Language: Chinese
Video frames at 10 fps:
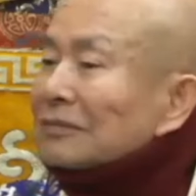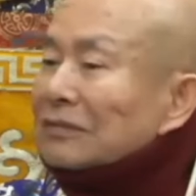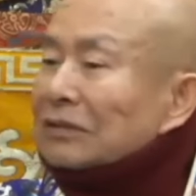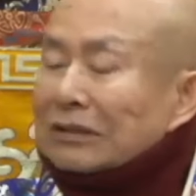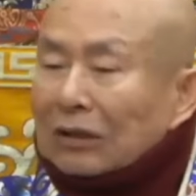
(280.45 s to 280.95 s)

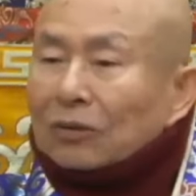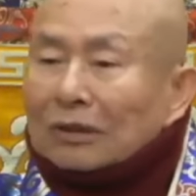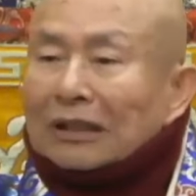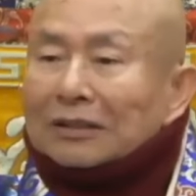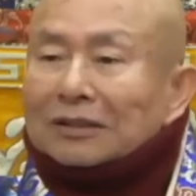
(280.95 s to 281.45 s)
讲过
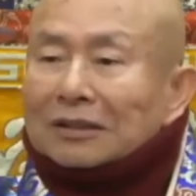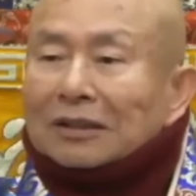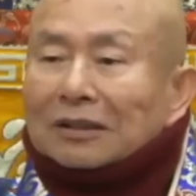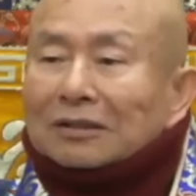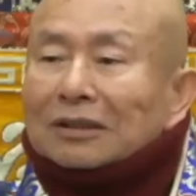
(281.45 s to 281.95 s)
给几
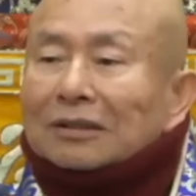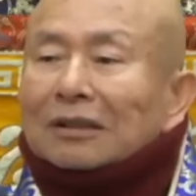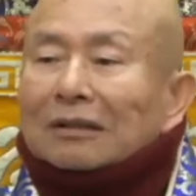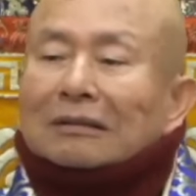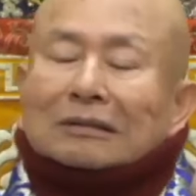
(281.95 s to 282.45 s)
个人听
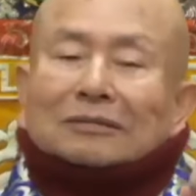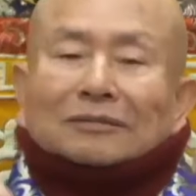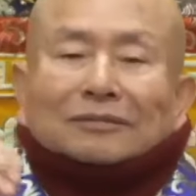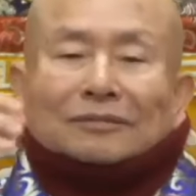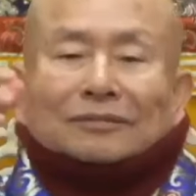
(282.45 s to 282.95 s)
呢。
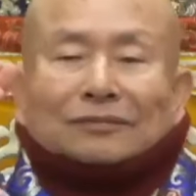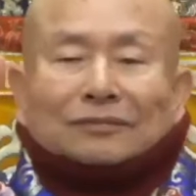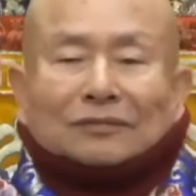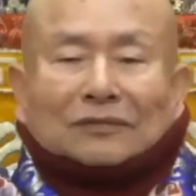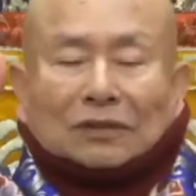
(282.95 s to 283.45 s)

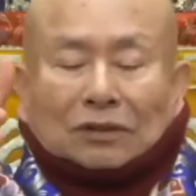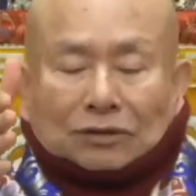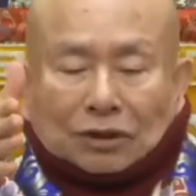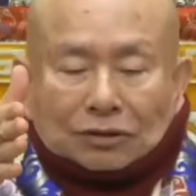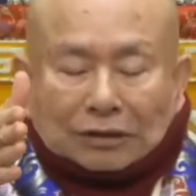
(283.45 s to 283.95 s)

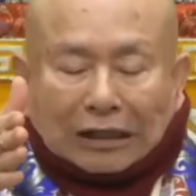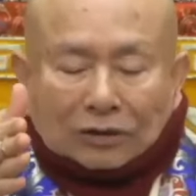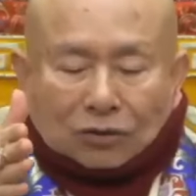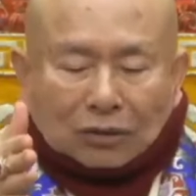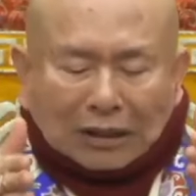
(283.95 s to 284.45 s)
车子开
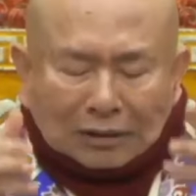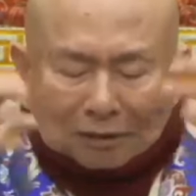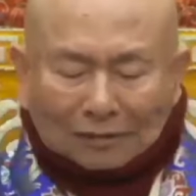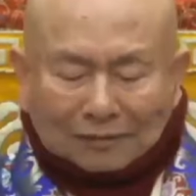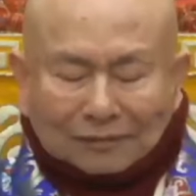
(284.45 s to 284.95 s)
出来，
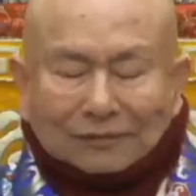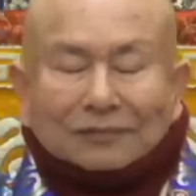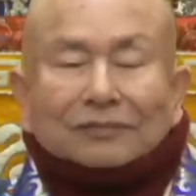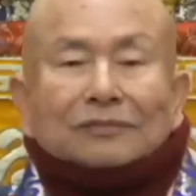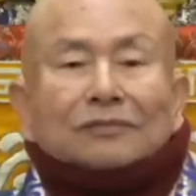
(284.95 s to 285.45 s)

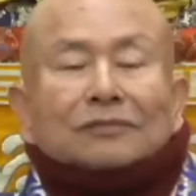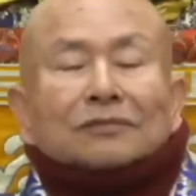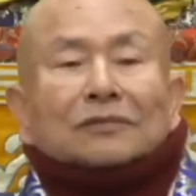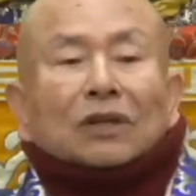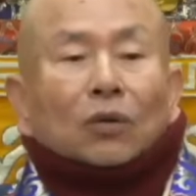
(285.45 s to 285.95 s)

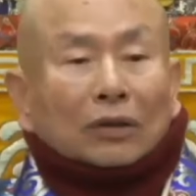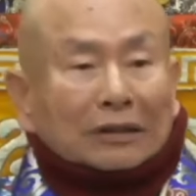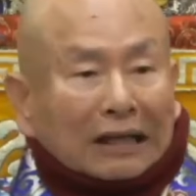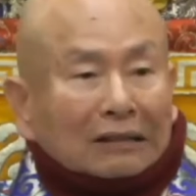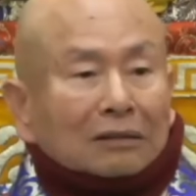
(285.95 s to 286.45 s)
我一
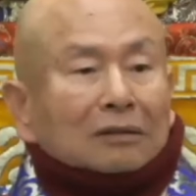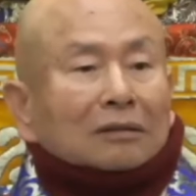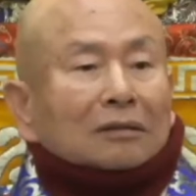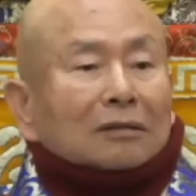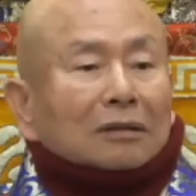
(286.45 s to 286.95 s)
看，
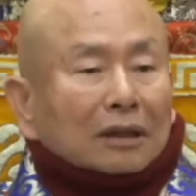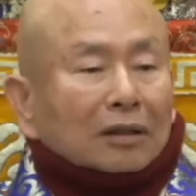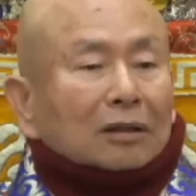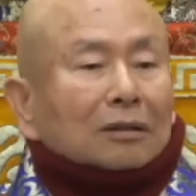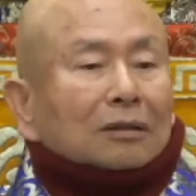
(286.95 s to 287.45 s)

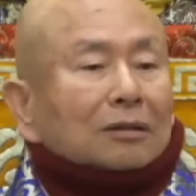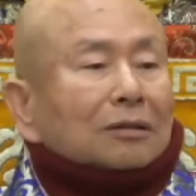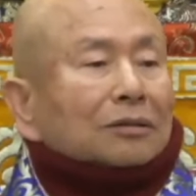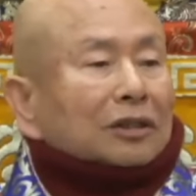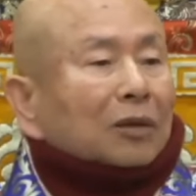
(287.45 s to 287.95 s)
哎，
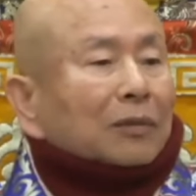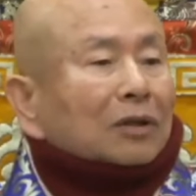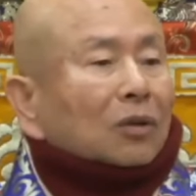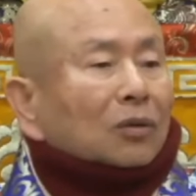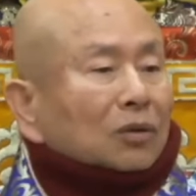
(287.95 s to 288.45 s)
家
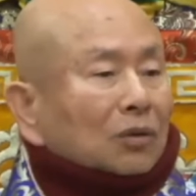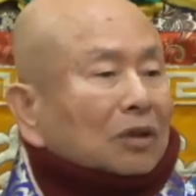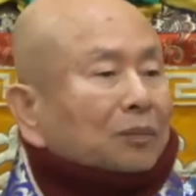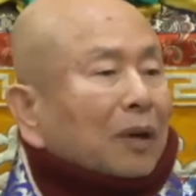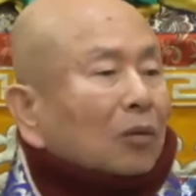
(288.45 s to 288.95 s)
门口有一
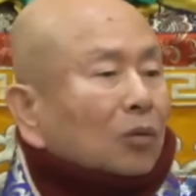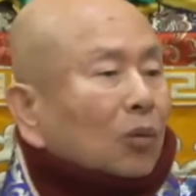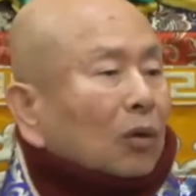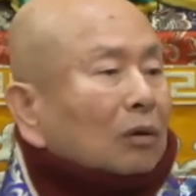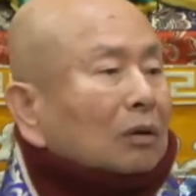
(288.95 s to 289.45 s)
个包裹，